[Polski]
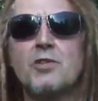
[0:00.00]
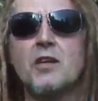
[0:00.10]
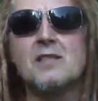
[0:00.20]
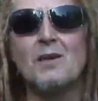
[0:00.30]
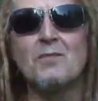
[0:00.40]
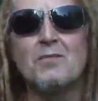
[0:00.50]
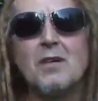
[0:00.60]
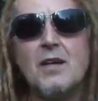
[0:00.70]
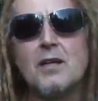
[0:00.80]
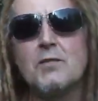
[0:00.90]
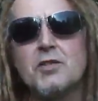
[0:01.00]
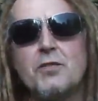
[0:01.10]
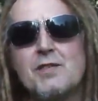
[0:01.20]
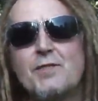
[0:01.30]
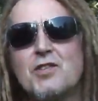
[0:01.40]
że jestem
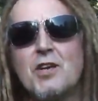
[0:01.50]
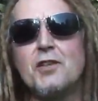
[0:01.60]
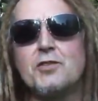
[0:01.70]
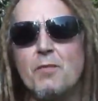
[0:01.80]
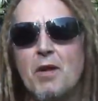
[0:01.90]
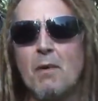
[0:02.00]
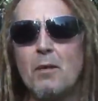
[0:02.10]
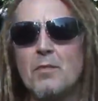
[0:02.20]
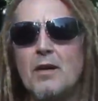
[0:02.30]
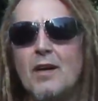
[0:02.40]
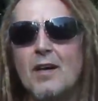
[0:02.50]
właściwie zwierzęciem, nie mam, e,